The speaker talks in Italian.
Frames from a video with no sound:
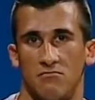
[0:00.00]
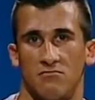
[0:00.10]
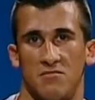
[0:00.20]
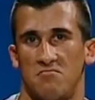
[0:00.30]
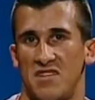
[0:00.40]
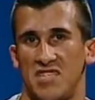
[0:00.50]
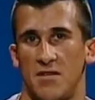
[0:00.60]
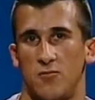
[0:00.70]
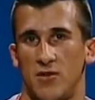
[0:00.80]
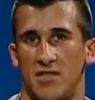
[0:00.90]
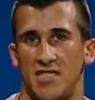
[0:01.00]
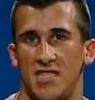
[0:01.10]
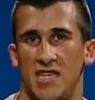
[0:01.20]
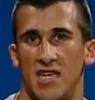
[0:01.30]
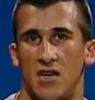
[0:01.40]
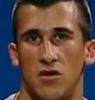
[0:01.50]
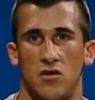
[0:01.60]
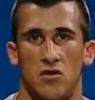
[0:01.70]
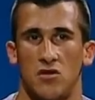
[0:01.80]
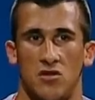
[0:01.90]
Imprese di pulizia
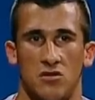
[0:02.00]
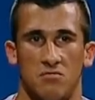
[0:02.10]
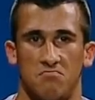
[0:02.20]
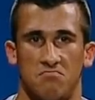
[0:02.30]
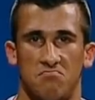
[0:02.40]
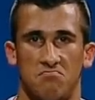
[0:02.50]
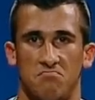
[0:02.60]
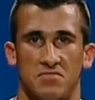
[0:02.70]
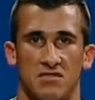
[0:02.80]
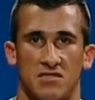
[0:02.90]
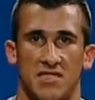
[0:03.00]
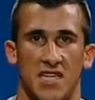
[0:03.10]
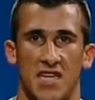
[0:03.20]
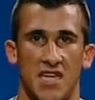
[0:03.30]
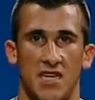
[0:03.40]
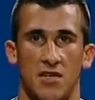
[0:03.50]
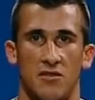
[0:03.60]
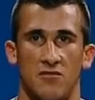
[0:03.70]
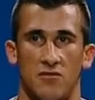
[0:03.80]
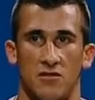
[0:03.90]
o
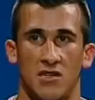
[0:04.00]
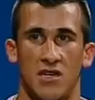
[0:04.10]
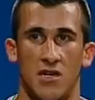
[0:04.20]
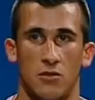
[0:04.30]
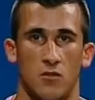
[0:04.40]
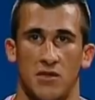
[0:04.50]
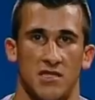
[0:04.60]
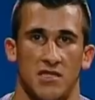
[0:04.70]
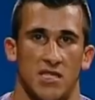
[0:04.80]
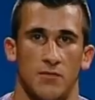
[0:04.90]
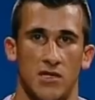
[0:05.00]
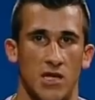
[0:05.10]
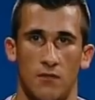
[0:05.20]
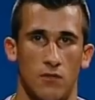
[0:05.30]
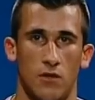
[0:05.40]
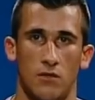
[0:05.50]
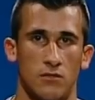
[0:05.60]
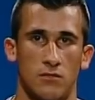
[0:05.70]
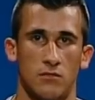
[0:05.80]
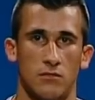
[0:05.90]
pizzeria, fornaro, qualsiasi tipo di lavoro.
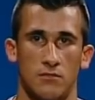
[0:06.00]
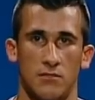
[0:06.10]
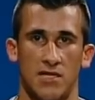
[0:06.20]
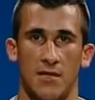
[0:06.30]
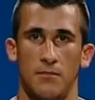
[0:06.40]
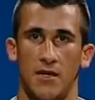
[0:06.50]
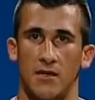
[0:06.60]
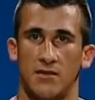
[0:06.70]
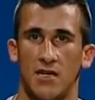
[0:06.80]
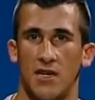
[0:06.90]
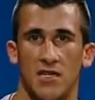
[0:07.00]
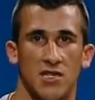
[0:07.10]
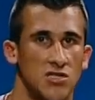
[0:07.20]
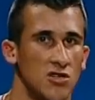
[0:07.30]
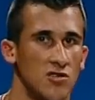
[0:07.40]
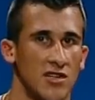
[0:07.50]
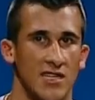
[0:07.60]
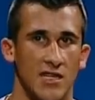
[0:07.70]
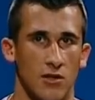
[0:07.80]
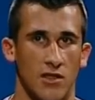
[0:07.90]
Mi sta bene, sia che di giorno che
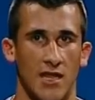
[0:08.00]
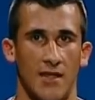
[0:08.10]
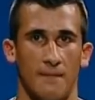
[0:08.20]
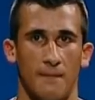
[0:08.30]
di notte.